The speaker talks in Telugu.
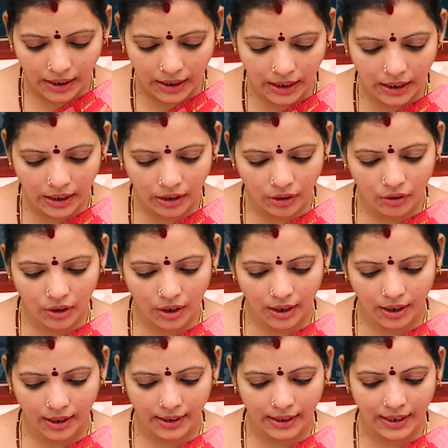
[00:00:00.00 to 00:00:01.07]
ఈ యొక్క
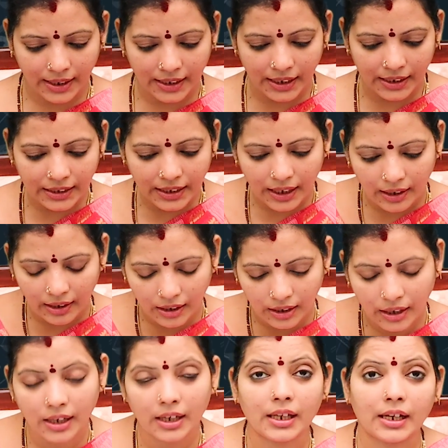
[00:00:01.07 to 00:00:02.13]
ఏదైతే
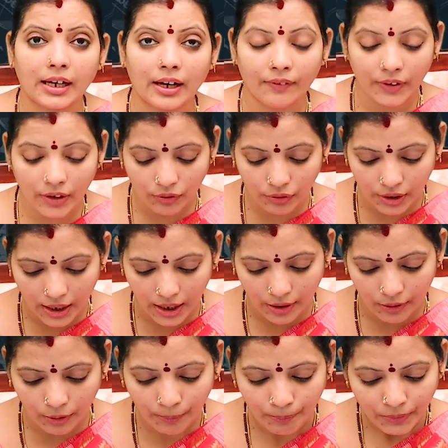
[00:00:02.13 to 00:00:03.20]
ఈ రవి
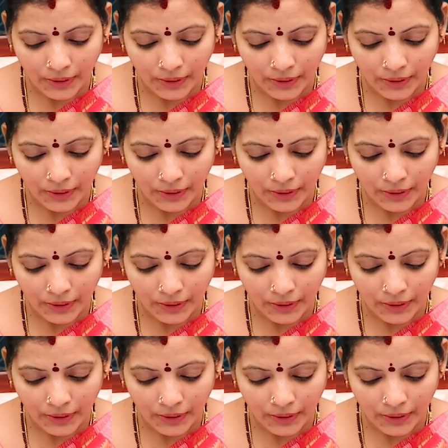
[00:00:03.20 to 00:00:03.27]
ఉన్నాడో